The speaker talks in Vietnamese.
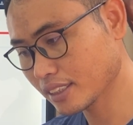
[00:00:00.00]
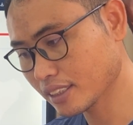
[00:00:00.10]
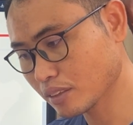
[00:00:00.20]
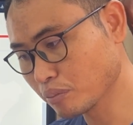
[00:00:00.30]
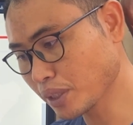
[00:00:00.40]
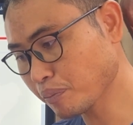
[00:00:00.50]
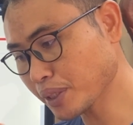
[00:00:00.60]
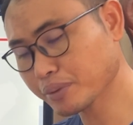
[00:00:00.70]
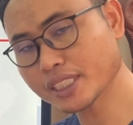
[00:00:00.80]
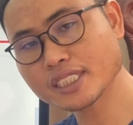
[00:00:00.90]
miền
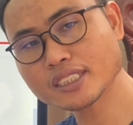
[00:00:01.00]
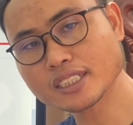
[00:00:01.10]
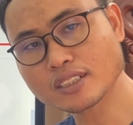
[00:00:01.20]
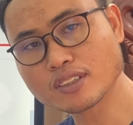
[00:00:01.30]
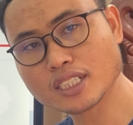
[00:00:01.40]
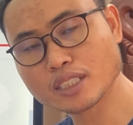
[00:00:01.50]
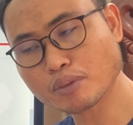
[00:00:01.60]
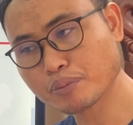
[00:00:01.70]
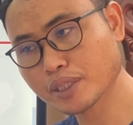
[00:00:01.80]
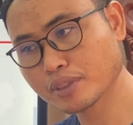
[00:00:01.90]
Việt xây tiền để quan lực mà
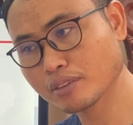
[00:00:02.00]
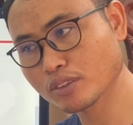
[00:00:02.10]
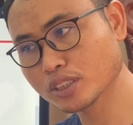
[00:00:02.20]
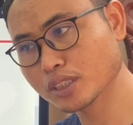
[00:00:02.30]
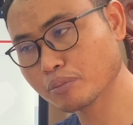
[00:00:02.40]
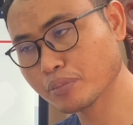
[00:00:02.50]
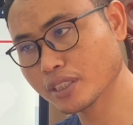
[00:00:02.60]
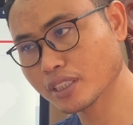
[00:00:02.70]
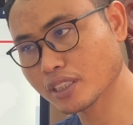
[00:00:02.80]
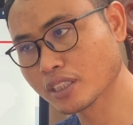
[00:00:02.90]
Việt tiếp đôi chiếc
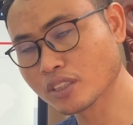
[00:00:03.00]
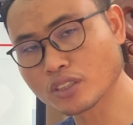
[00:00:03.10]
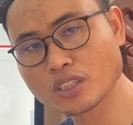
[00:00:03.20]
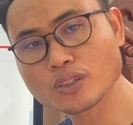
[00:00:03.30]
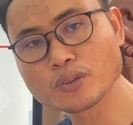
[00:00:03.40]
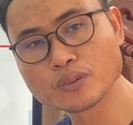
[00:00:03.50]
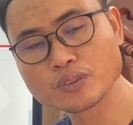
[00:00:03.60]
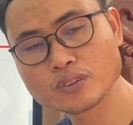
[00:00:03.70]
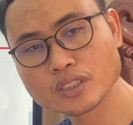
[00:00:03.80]
Việt nổ nồng,